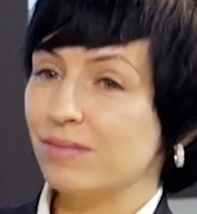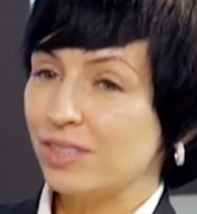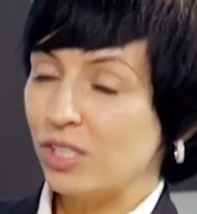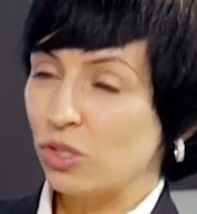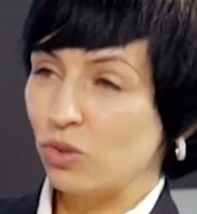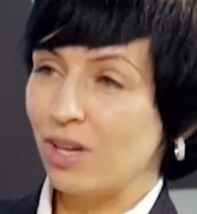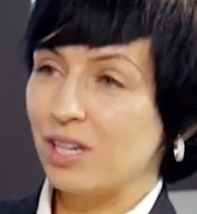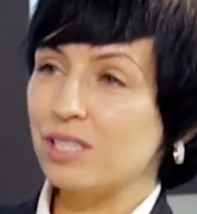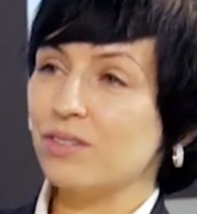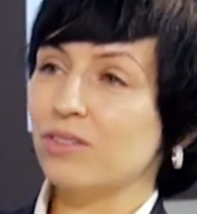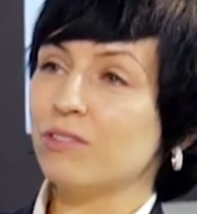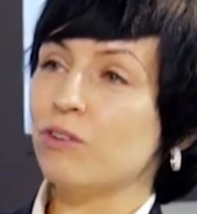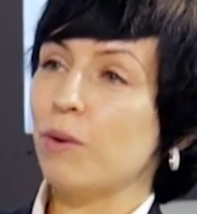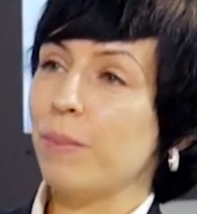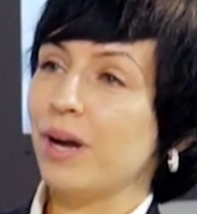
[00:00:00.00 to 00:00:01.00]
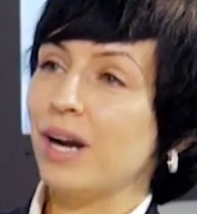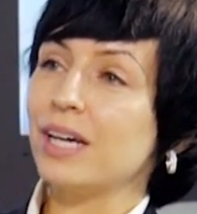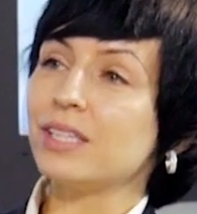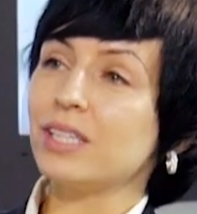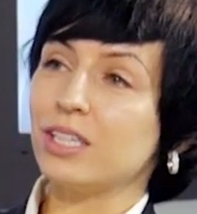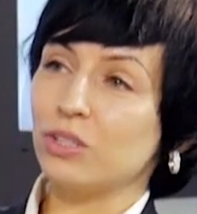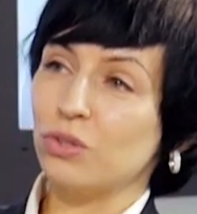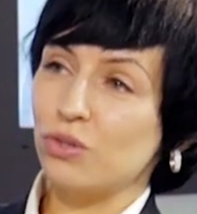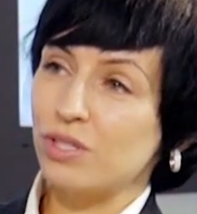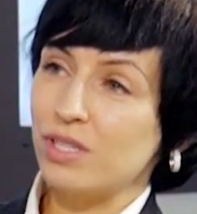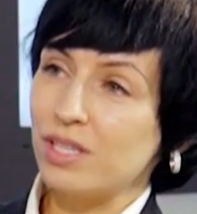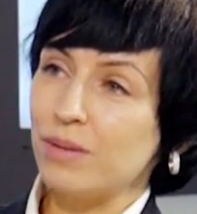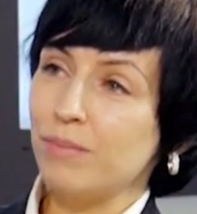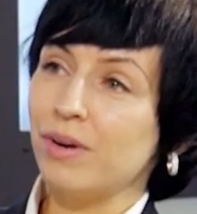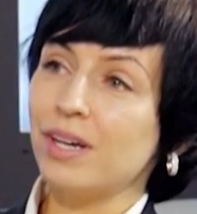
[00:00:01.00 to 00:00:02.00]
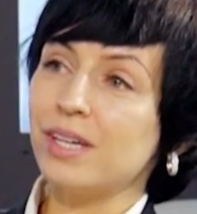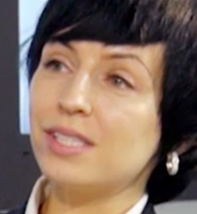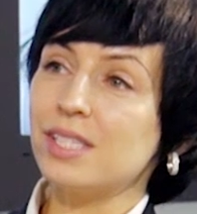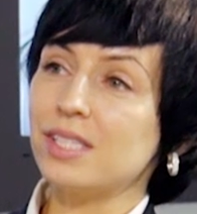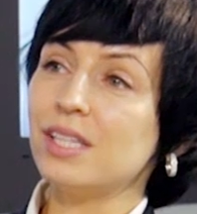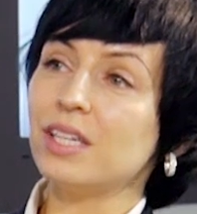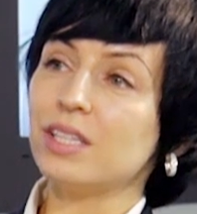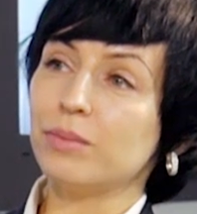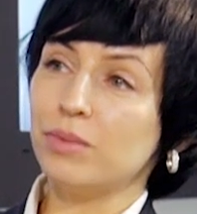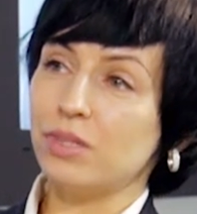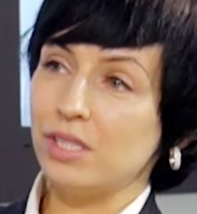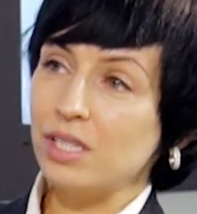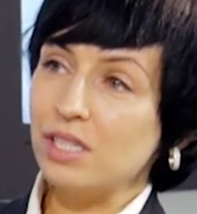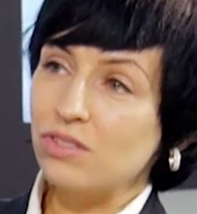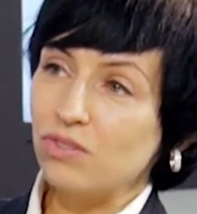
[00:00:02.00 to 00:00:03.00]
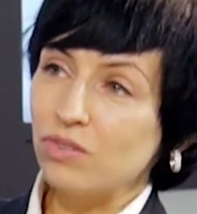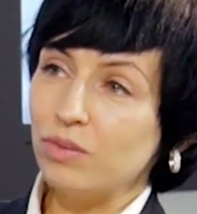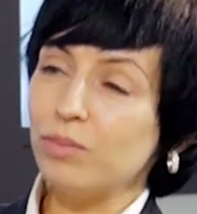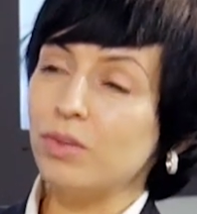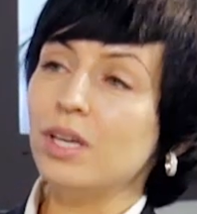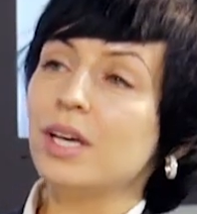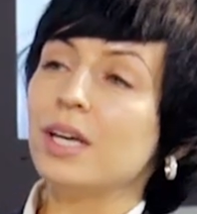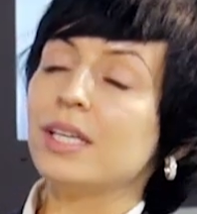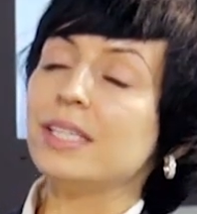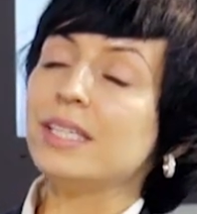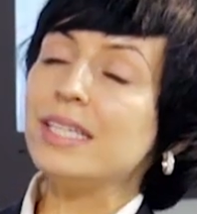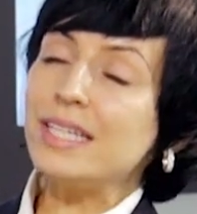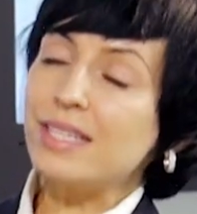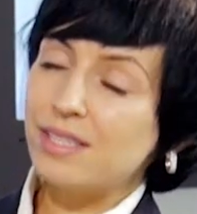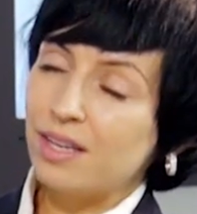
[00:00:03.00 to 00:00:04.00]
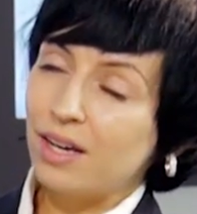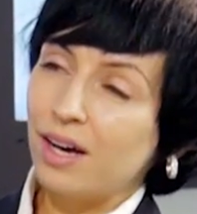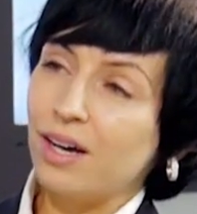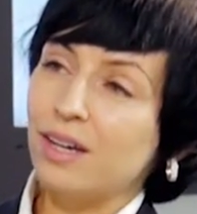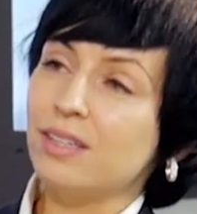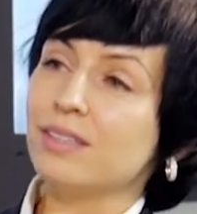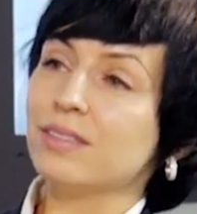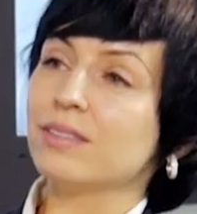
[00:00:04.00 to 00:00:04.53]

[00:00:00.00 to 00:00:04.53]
государственного аппарата, который занимается данными действиями, нельзя